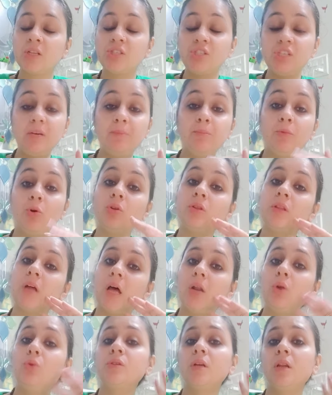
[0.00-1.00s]
जीप को
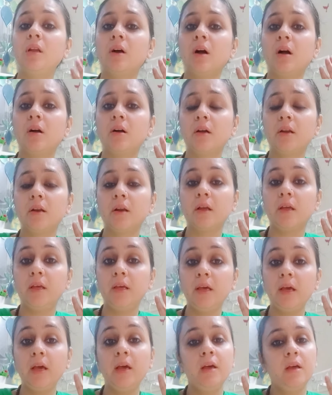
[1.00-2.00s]
तालू से लगा कर
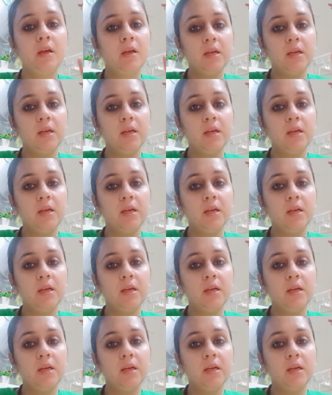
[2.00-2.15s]
रखिए